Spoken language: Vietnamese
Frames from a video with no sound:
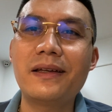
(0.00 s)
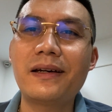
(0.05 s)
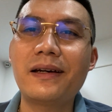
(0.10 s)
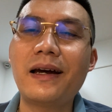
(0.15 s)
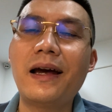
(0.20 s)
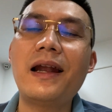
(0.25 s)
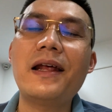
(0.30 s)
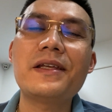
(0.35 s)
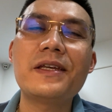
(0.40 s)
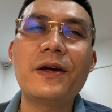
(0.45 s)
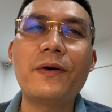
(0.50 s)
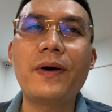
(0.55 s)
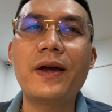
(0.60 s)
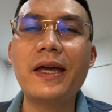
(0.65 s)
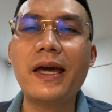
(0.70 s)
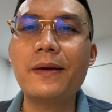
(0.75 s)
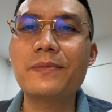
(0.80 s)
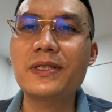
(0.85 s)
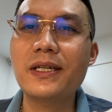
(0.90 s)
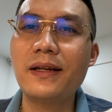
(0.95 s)
khá là nhiều anh
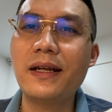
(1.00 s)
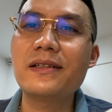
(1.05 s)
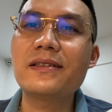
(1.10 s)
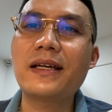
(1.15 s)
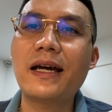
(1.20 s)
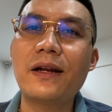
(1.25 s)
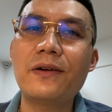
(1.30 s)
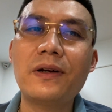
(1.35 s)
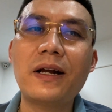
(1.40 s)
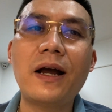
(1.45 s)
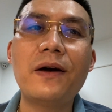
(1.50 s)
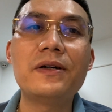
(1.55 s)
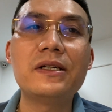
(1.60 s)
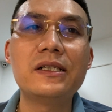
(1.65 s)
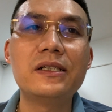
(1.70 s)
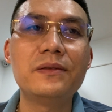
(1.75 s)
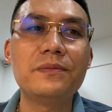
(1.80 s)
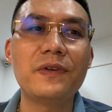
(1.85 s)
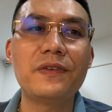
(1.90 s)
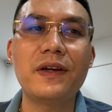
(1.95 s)
em sẽ đánh giá nó cao
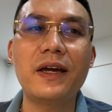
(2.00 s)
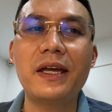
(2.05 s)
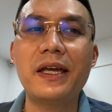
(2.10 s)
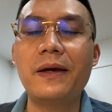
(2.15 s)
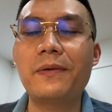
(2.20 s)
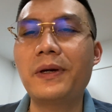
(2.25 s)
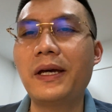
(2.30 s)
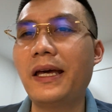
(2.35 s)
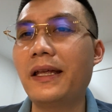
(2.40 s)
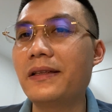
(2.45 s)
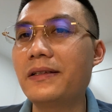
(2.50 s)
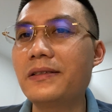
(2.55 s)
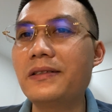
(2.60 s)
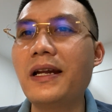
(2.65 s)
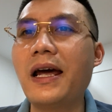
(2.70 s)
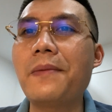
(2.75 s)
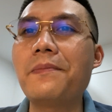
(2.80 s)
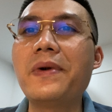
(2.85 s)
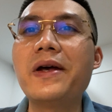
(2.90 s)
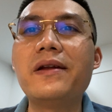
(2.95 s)
hơn, bởi vì anh em nghe chữ
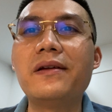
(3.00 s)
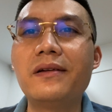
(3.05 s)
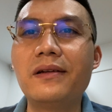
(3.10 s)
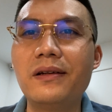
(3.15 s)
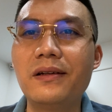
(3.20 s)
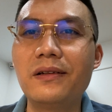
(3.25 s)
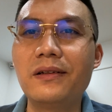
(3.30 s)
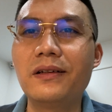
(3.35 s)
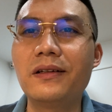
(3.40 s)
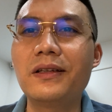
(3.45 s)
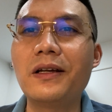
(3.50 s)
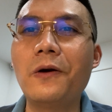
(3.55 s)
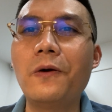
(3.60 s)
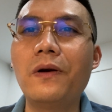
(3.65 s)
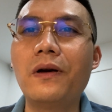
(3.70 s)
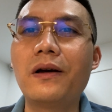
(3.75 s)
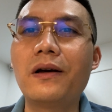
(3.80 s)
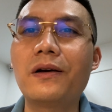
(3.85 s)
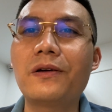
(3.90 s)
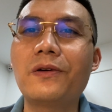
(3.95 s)
Diamond
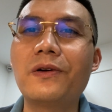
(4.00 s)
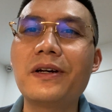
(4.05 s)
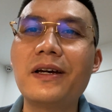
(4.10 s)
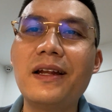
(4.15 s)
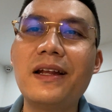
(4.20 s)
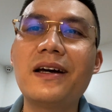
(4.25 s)
có nghĩa